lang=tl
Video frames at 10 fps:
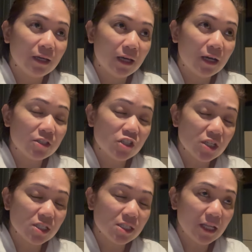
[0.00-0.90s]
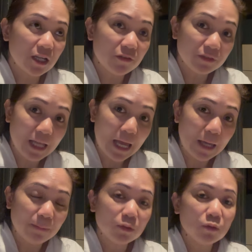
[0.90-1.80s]
uh, just enough
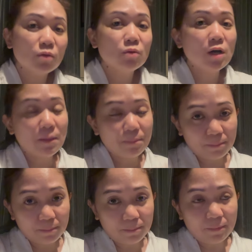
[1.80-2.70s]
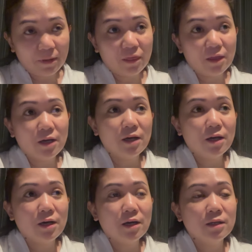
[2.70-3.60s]
time to go up the
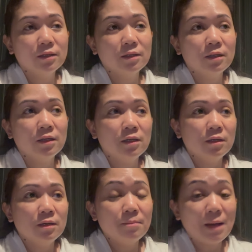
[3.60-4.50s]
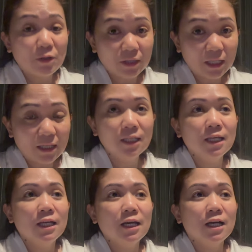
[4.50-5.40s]
mountain
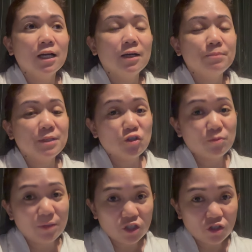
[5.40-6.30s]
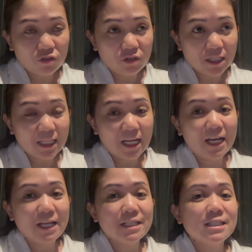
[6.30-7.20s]
uh, picture-picture dun sa
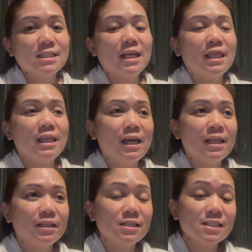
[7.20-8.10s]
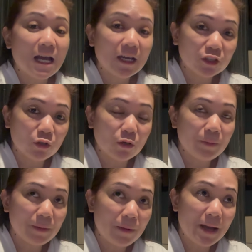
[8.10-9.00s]
taas. And then, sakto,
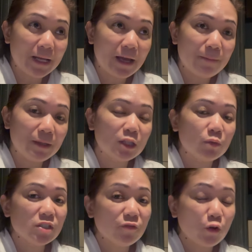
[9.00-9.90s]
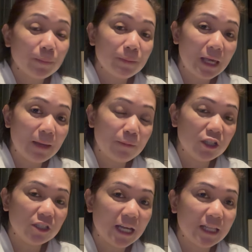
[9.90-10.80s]
pagbaba namin, it was 4pm
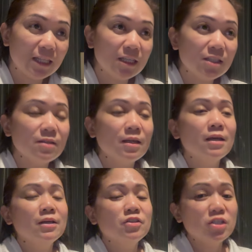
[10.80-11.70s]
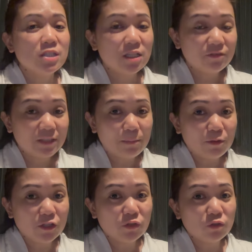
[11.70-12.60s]
already just enough time
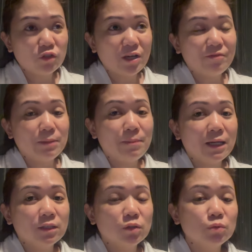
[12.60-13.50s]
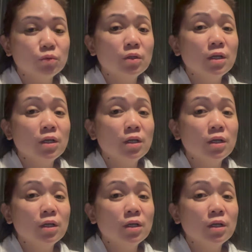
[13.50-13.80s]
also to travel back to